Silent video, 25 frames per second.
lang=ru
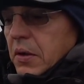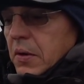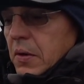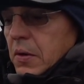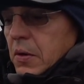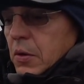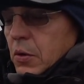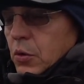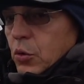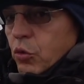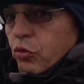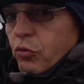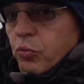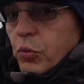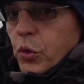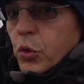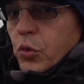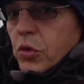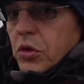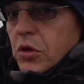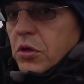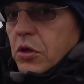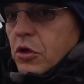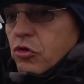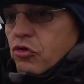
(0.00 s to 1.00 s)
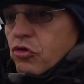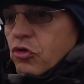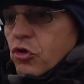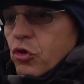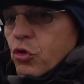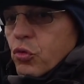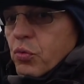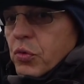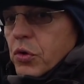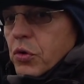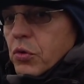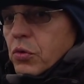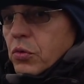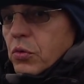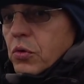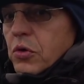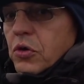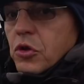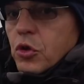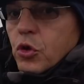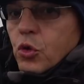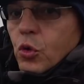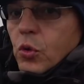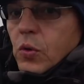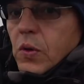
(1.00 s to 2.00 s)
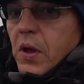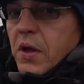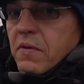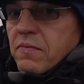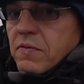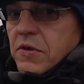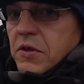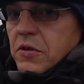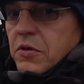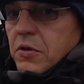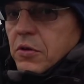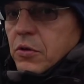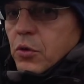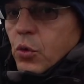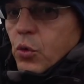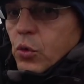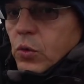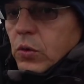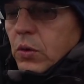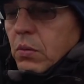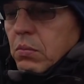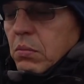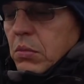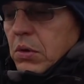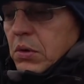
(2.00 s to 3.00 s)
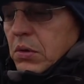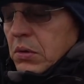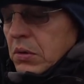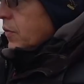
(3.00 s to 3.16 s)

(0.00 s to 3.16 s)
То есть многие даже не умеют на нее ловить толком.